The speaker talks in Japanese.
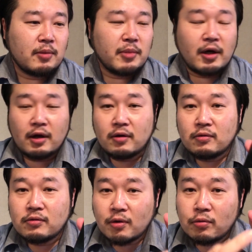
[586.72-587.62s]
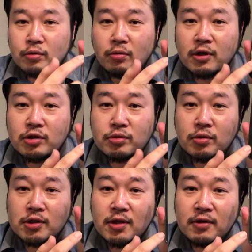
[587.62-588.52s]
まあねこの動画でちょっ
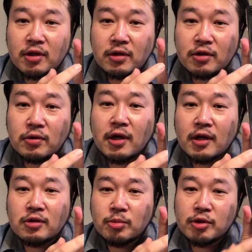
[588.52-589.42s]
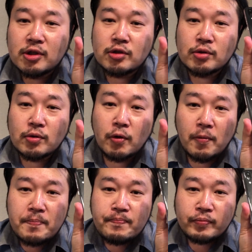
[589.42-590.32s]
と伝わりにくいかなと思ってちょっ
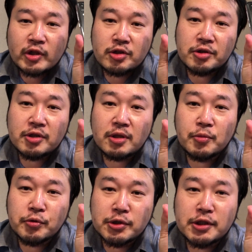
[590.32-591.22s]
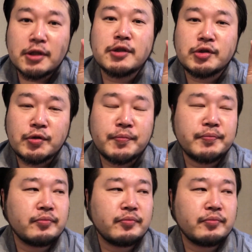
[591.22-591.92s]
とツイッターにも載せたんですよ。